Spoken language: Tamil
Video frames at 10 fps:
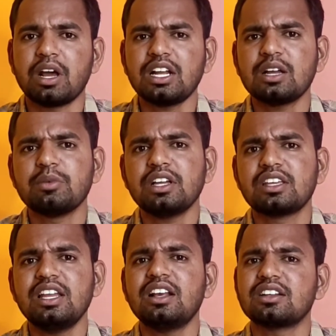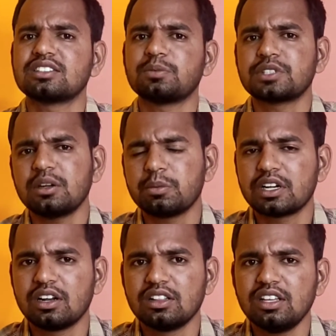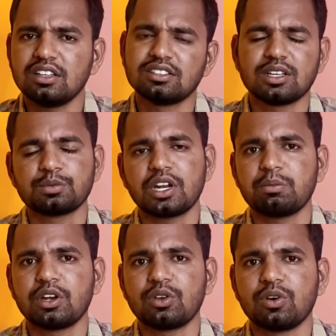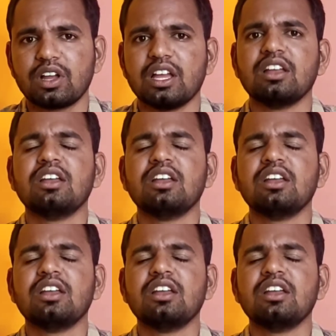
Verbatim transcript: மறக்காமல் கீழே இருக்க சப்ஸ்கிரைப் பட்டன் எழுதி சப்ஸ்கிரைப் பண்ணிக்கோங்க